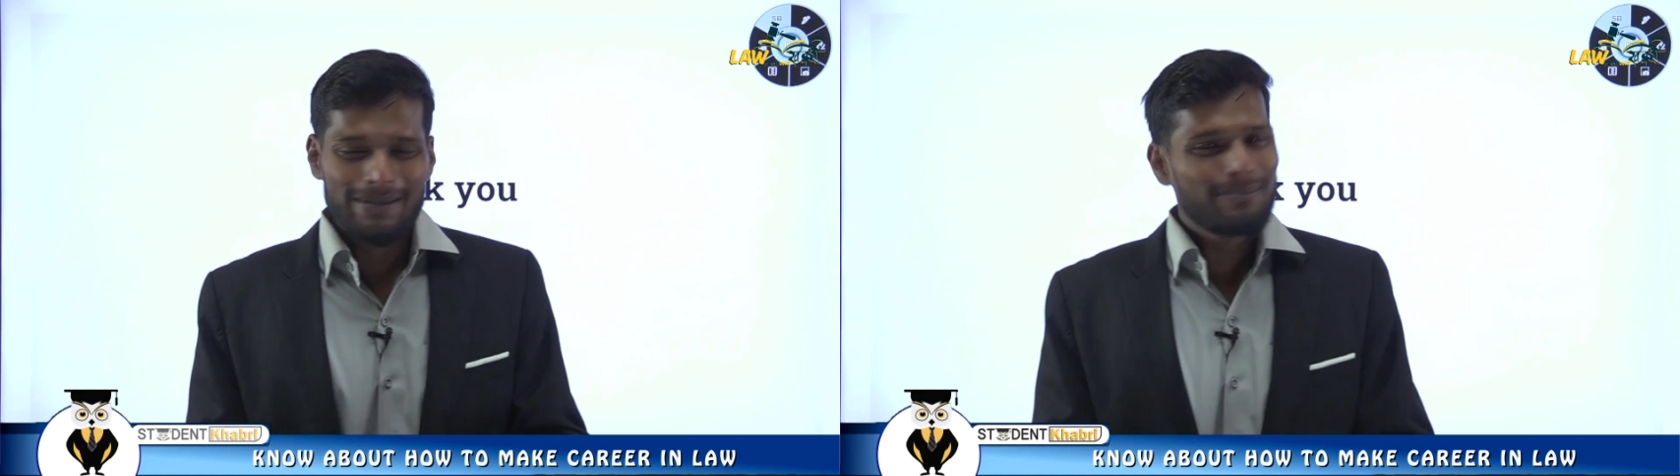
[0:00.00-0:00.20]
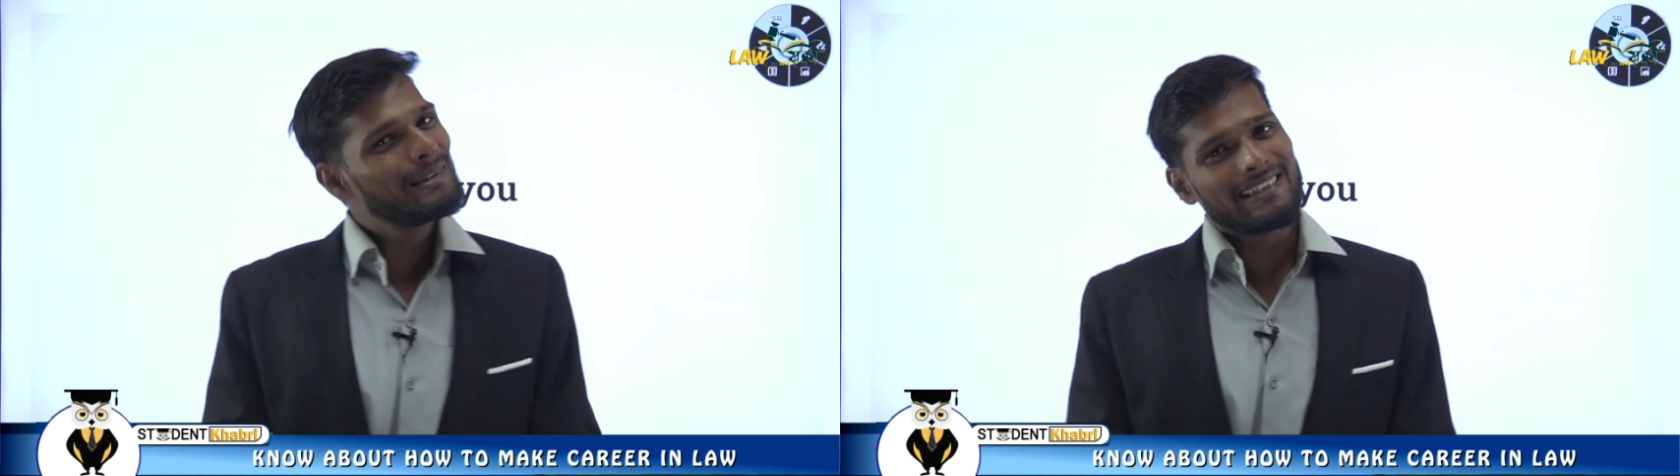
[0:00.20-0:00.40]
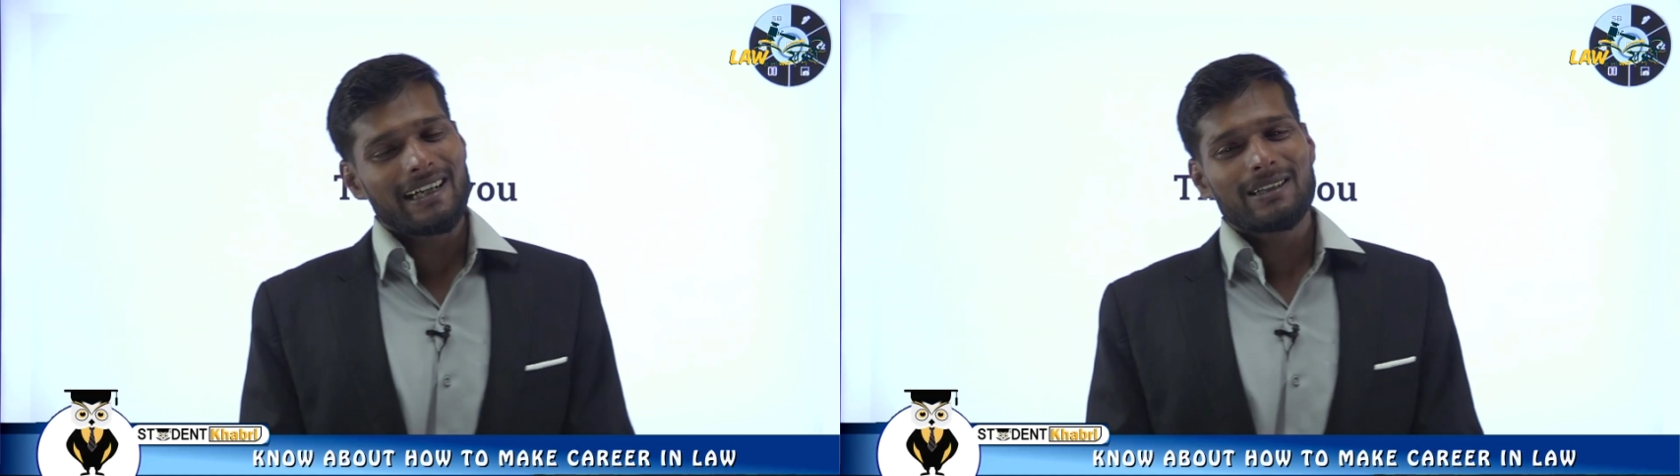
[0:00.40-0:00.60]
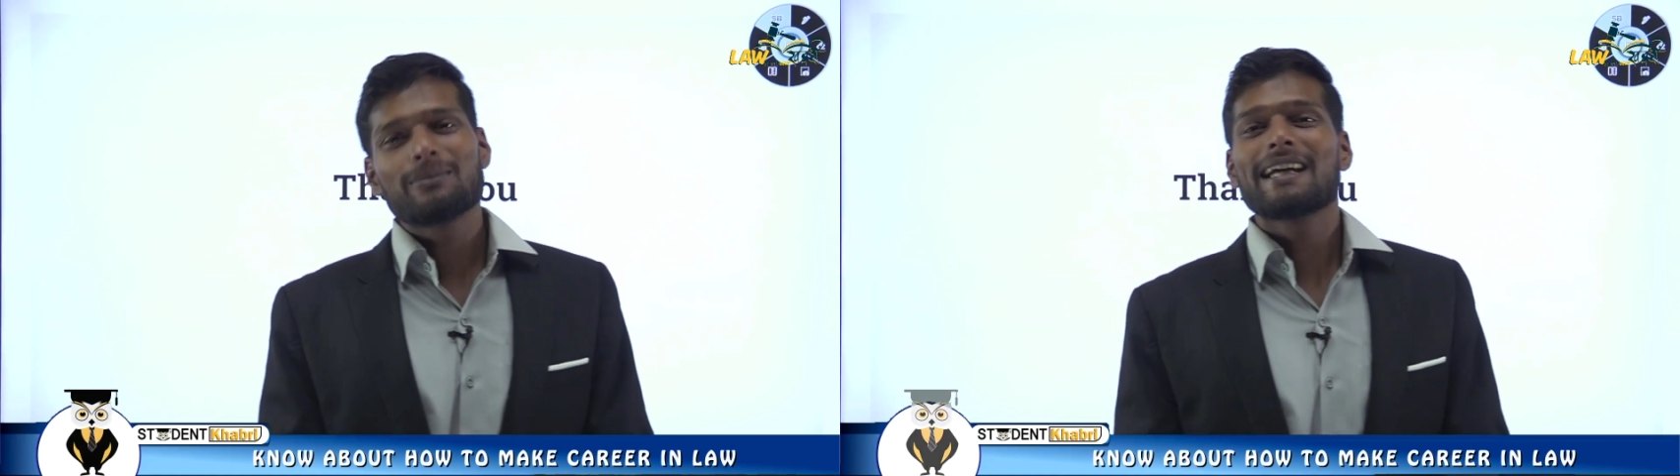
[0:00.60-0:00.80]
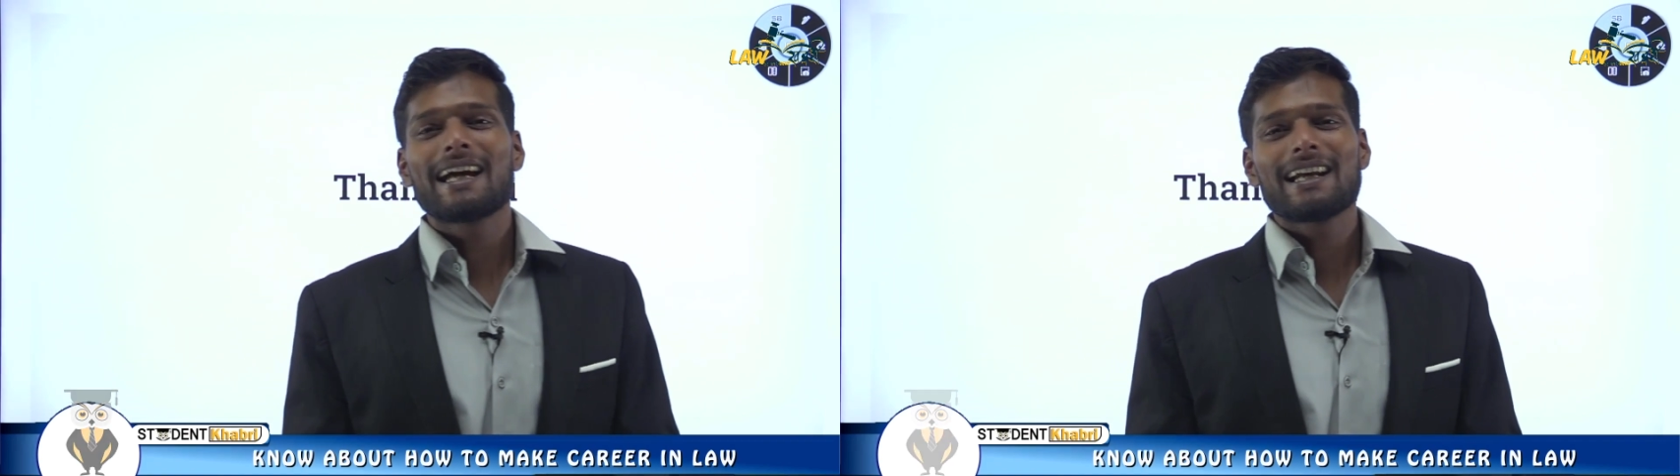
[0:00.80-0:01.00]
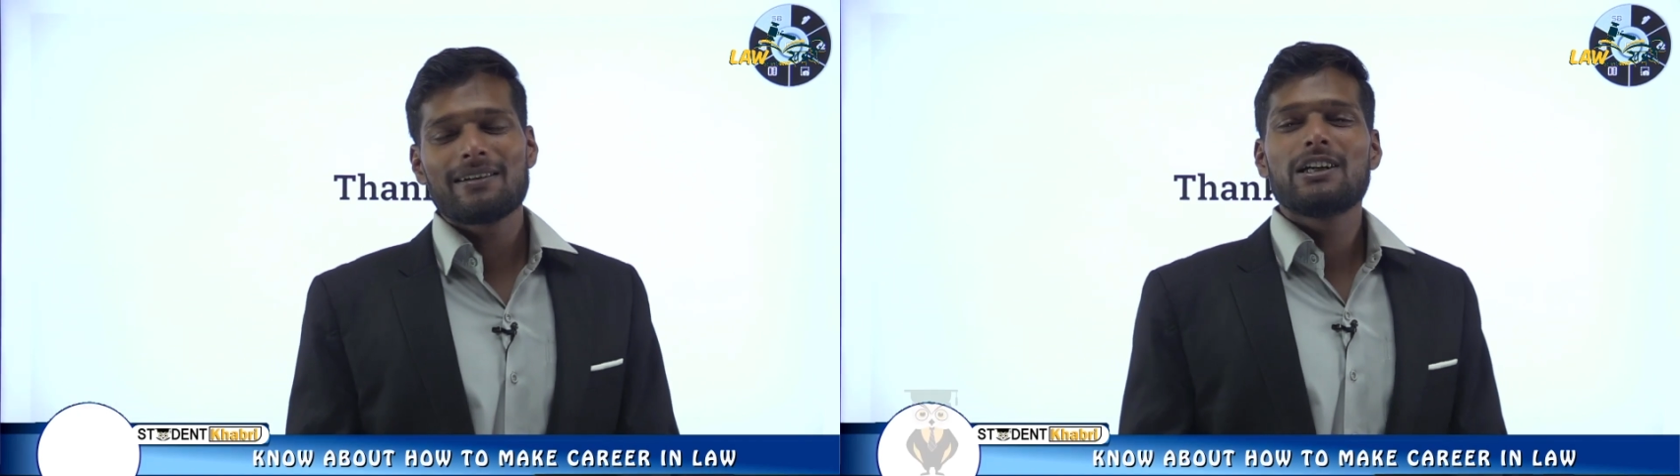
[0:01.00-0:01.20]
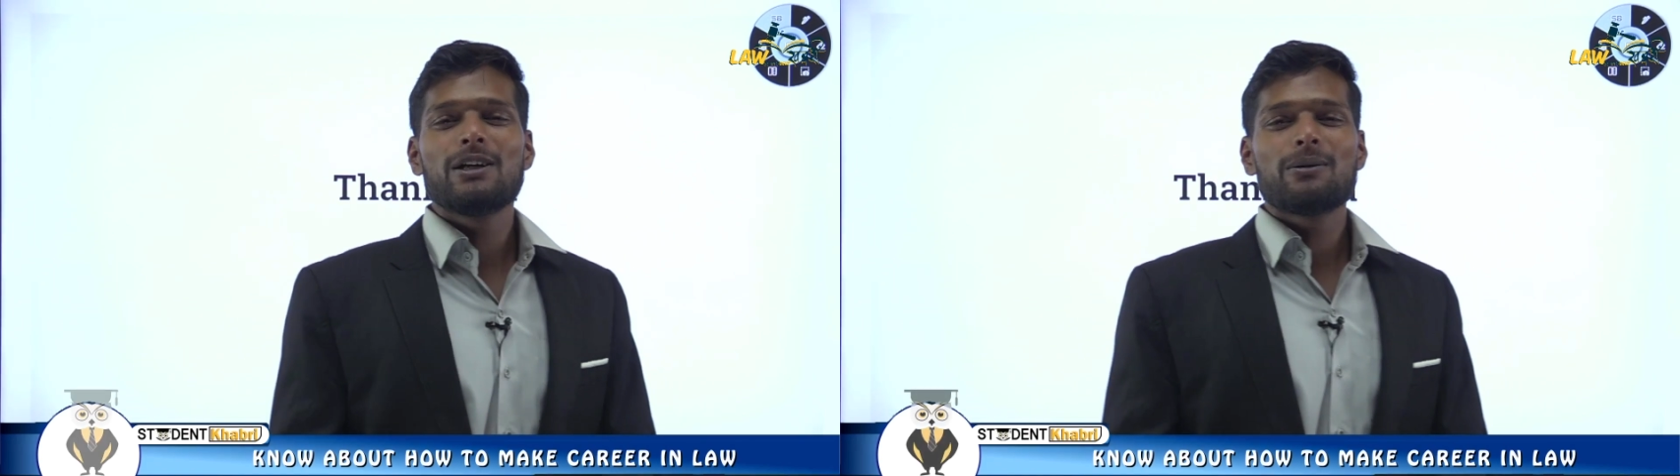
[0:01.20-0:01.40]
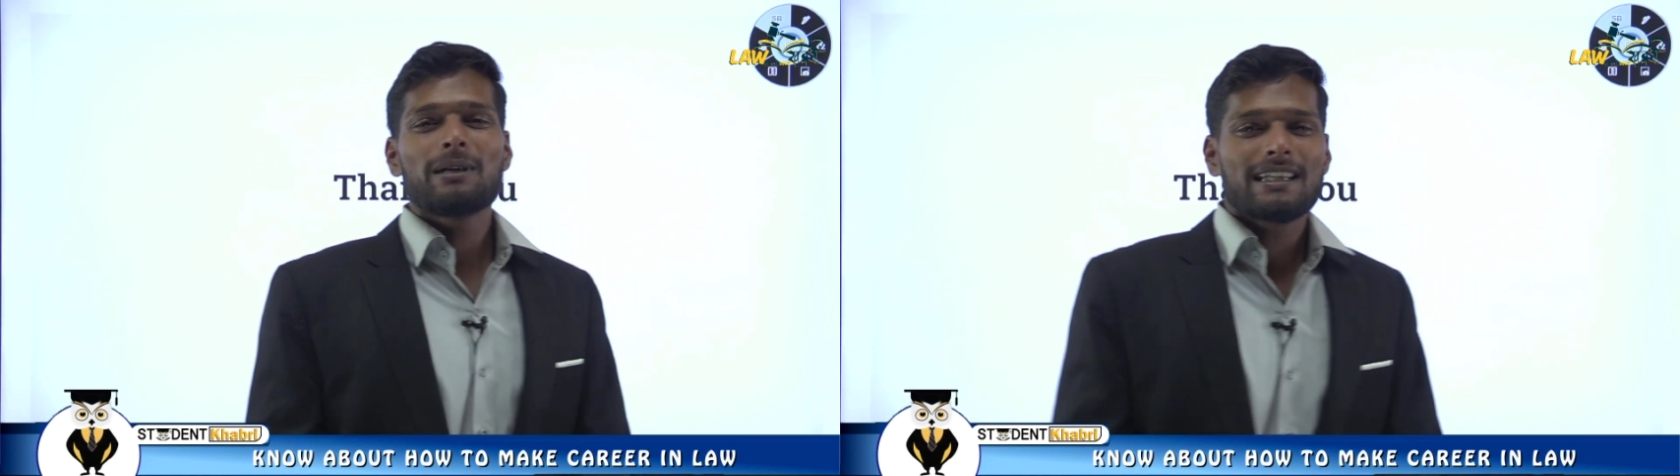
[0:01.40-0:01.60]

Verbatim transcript: मिल जाए तो मिलेंगे अगली वीडियो में